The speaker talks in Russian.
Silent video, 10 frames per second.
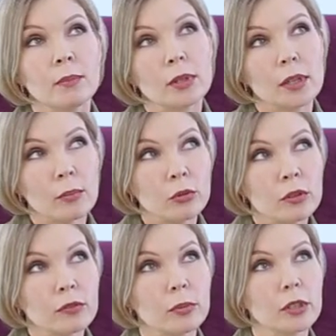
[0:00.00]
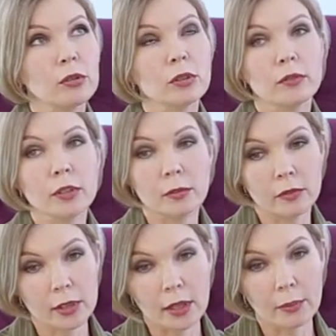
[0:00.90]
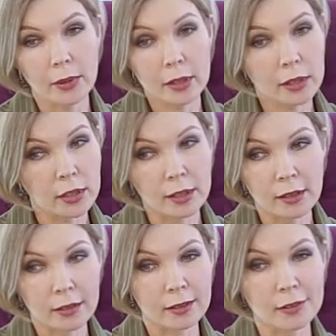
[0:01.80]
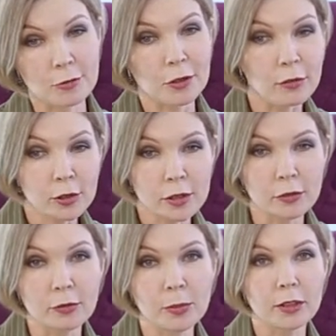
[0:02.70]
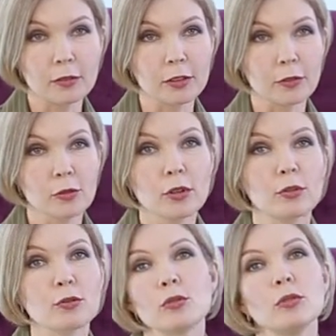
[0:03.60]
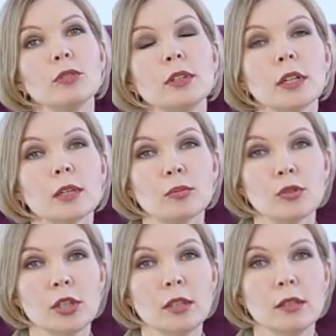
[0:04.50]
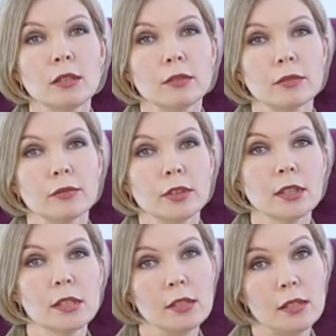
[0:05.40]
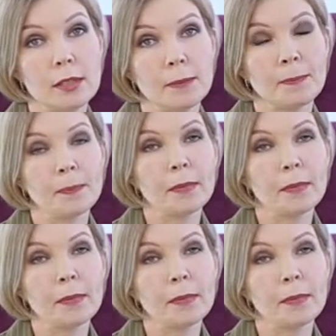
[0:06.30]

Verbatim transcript: проработав определенное время в этой компании, я так с удовольствием впитывала все, как устроено обучение в этой сети.